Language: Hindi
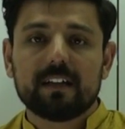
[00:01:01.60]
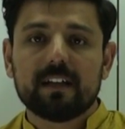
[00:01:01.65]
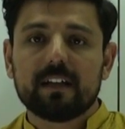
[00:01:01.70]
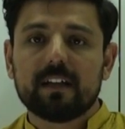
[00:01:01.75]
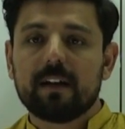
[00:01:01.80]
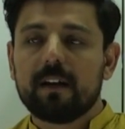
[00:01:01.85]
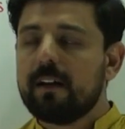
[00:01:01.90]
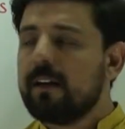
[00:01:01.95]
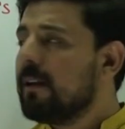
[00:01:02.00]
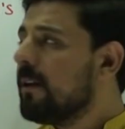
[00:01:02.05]
आ
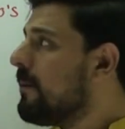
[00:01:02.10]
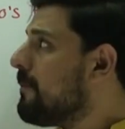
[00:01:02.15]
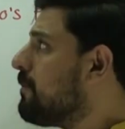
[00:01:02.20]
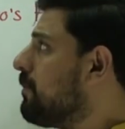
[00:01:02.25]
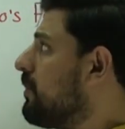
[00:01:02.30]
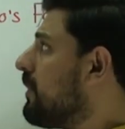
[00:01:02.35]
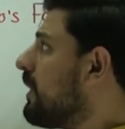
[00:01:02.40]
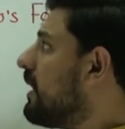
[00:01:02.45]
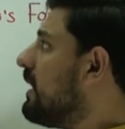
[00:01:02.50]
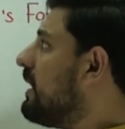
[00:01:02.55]
जाएगा
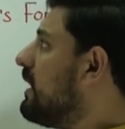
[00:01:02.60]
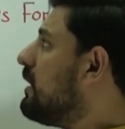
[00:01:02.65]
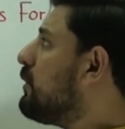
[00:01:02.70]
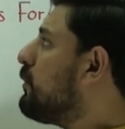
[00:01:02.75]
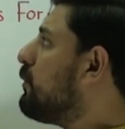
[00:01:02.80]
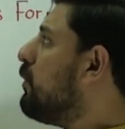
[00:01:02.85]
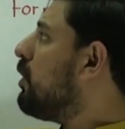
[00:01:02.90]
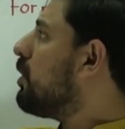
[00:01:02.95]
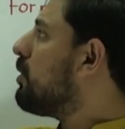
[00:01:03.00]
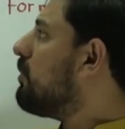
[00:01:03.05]
इस
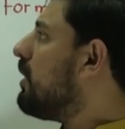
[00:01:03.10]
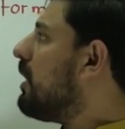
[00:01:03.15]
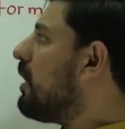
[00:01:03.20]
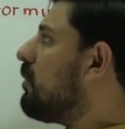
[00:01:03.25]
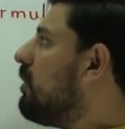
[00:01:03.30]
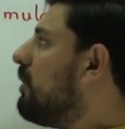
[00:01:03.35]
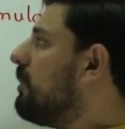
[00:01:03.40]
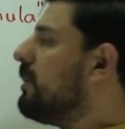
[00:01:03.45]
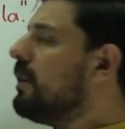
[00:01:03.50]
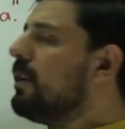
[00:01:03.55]
फॉर्मूला
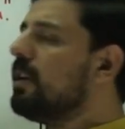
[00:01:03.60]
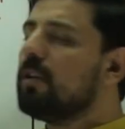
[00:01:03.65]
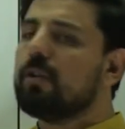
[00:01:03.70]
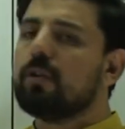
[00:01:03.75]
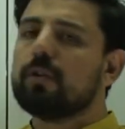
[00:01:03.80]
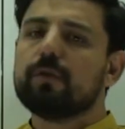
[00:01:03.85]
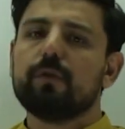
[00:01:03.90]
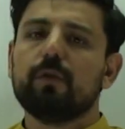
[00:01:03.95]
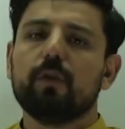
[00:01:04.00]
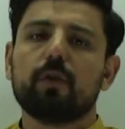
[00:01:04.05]
को हम
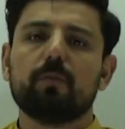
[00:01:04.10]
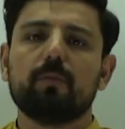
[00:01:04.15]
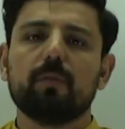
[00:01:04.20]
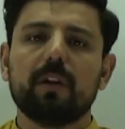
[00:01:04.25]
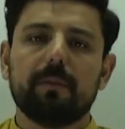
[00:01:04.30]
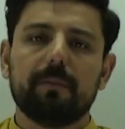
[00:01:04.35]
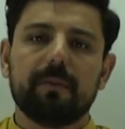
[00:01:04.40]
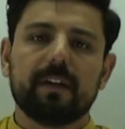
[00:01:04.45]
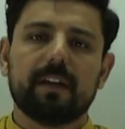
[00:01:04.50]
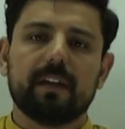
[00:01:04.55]
हीरोज
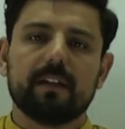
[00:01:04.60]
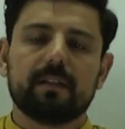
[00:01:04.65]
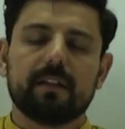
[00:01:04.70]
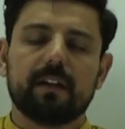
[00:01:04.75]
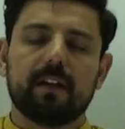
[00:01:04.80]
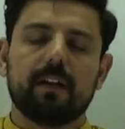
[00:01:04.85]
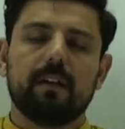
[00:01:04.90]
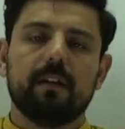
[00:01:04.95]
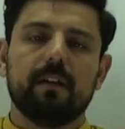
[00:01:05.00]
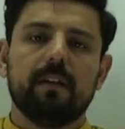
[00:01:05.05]
फार्मूला भी कहते
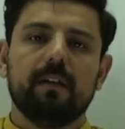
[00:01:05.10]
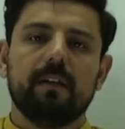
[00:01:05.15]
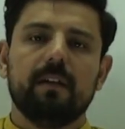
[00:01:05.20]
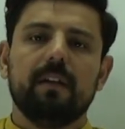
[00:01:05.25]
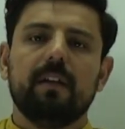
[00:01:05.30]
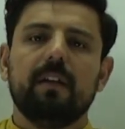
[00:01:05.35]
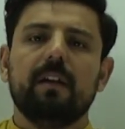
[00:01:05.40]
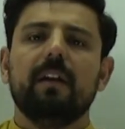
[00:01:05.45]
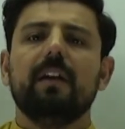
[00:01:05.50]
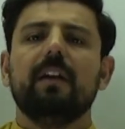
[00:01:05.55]
हैं
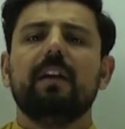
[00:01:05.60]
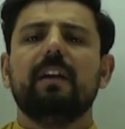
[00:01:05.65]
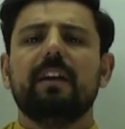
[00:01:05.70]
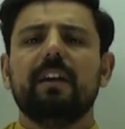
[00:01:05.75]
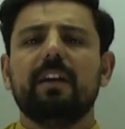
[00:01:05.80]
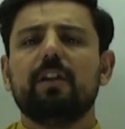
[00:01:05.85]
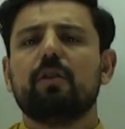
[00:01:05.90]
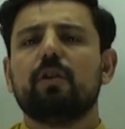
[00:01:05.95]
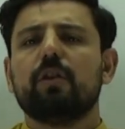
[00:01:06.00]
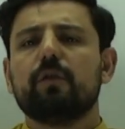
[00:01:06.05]

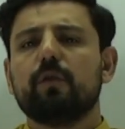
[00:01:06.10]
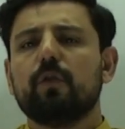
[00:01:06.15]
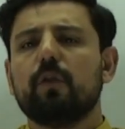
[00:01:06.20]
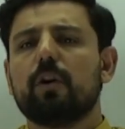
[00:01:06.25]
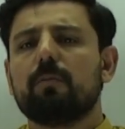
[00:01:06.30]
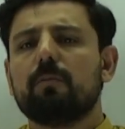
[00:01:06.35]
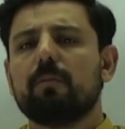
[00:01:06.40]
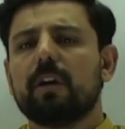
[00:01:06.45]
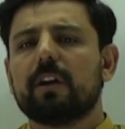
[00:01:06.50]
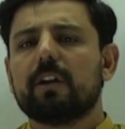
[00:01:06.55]
हीरोज
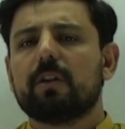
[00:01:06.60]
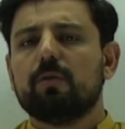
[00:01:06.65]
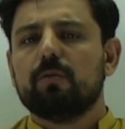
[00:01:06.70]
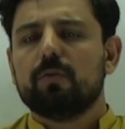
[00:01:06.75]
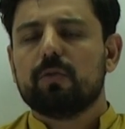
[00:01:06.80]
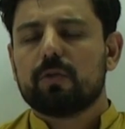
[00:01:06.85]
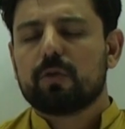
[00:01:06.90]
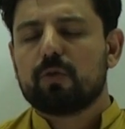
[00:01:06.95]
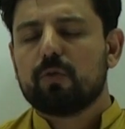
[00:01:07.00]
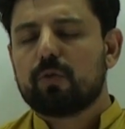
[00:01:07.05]
फार्मूला क्यों
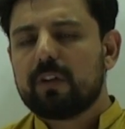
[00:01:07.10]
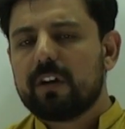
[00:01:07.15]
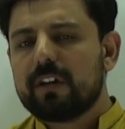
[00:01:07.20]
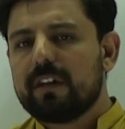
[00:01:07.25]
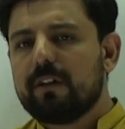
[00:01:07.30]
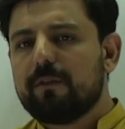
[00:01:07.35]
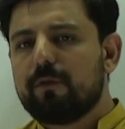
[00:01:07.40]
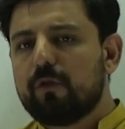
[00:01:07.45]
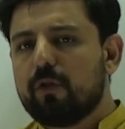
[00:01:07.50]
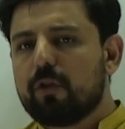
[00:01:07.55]
क्योंकि
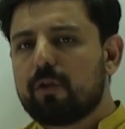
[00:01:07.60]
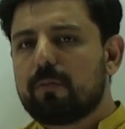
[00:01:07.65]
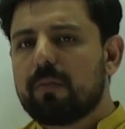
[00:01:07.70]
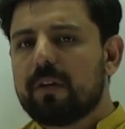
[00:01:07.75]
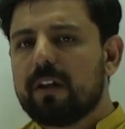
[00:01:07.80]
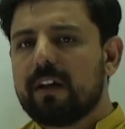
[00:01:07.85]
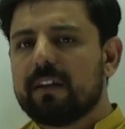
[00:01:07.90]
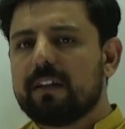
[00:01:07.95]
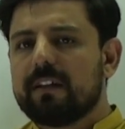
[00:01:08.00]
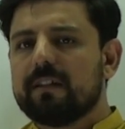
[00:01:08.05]
ये
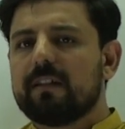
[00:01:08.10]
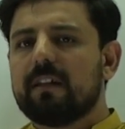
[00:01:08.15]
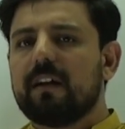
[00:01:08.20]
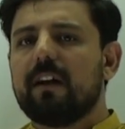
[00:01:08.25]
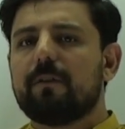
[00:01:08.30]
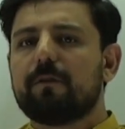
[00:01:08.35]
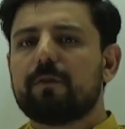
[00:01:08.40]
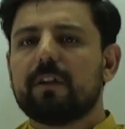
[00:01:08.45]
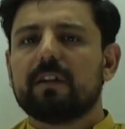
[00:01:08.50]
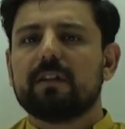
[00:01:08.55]
फार्मूला इज़
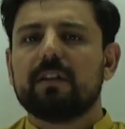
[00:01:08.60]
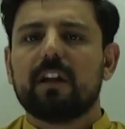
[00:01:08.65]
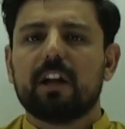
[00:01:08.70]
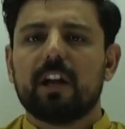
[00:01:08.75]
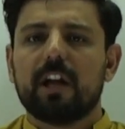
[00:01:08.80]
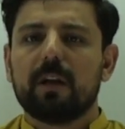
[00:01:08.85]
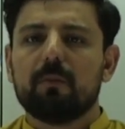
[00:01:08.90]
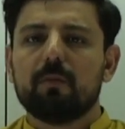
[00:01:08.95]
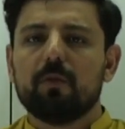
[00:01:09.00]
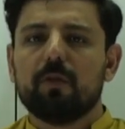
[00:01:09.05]
आफ्टर द
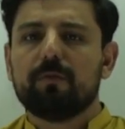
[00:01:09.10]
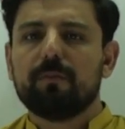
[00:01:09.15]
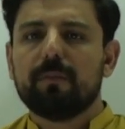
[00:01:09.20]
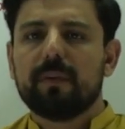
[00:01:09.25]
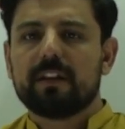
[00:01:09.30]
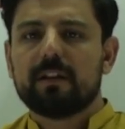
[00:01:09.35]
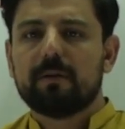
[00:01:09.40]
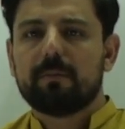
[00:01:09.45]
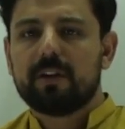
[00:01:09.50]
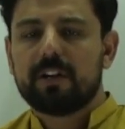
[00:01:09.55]
नेम ऑफ
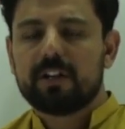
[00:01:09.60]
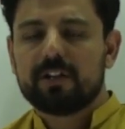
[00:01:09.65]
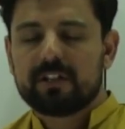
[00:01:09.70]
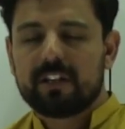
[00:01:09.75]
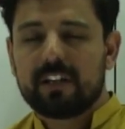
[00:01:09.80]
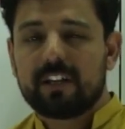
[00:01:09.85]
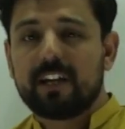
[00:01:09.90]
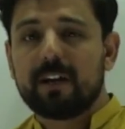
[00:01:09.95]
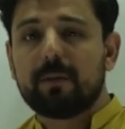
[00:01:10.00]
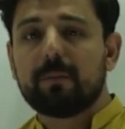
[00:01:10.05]

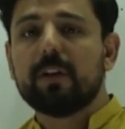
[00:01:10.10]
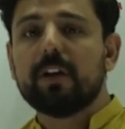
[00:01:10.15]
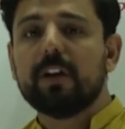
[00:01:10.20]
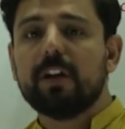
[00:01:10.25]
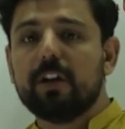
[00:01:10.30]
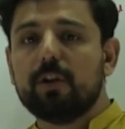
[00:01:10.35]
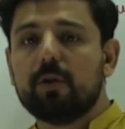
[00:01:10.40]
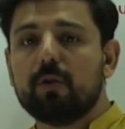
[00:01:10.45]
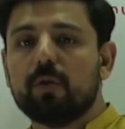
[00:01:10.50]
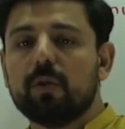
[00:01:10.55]
मैथमेटिशियन नेम्ड
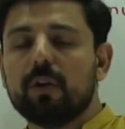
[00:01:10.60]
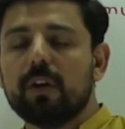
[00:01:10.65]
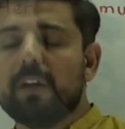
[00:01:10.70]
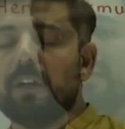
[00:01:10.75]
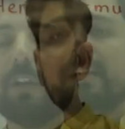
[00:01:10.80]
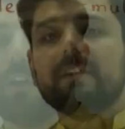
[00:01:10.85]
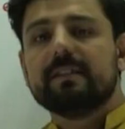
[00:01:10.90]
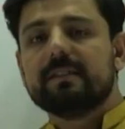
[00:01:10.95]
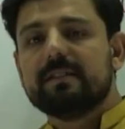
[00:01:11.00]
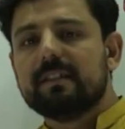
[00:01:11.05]
हीरो
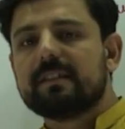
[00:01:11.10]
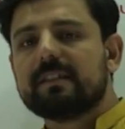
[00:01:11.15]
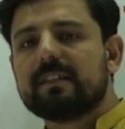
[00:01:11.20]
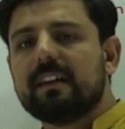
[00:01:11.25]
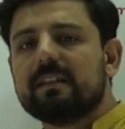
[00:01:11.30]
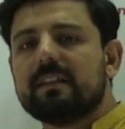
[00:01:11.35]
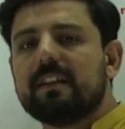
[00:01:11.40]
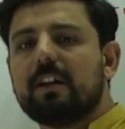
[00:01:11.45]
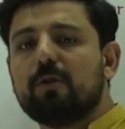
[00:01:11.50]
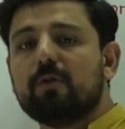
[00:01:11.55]
जिसका
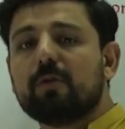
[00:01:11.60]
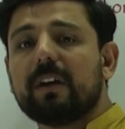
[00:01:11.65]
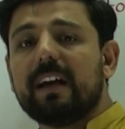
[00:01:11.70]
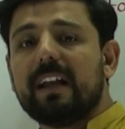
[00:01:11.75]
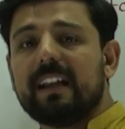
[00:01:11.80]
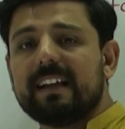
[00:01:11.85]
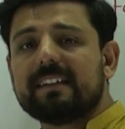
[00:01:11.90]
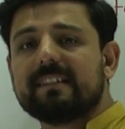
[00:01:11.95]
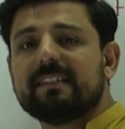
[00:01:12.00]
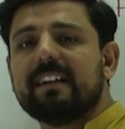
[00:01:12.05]
ताल्लुक
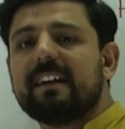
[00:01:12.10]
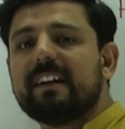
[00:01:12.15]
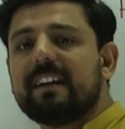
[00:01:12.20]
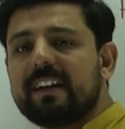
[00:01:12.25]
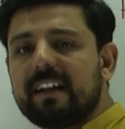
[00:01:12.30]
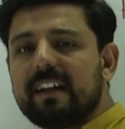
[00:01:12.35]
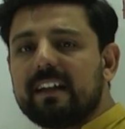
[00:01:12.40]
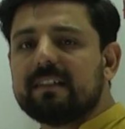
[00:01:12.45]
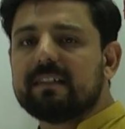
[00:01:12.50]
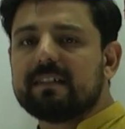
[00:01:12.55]

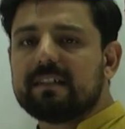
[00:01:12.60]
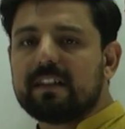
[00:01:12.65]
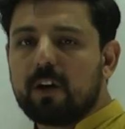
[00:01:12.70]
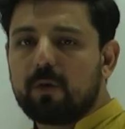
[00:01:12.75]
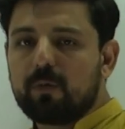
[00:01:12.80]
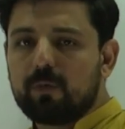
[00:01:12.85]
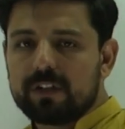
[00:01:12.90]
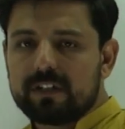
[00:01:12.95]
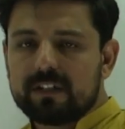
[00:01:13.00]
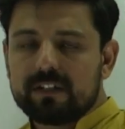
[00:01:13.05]
अलेक्जेंड्रिया से था
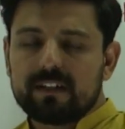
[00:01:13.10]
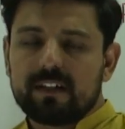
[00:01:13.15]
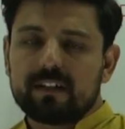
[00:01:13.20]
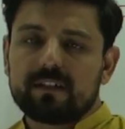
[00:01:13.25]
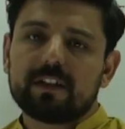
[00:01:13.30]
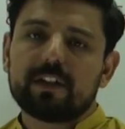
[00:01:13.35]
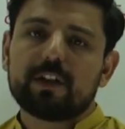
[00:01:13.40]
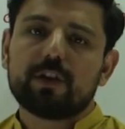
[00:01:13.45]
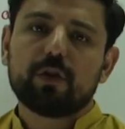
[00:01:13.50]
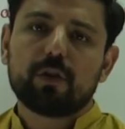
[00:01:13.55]
विच इज़ अ
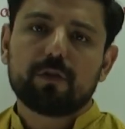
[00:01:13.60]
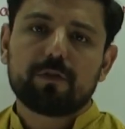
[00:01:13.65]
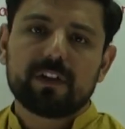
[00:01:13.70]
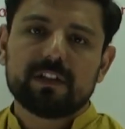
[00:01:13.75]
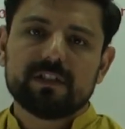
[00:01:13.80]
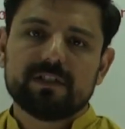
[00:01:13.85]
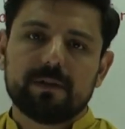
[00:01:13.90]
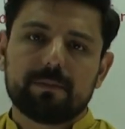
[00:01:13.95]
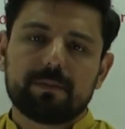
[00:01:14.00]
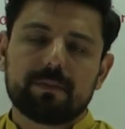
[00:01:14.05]
सिटी ऑफ
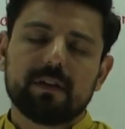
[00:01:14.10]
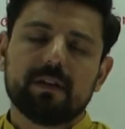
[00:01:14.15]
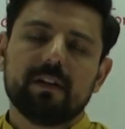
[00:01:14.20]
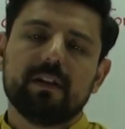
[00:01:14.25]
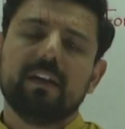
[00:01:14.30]
इजिप्ट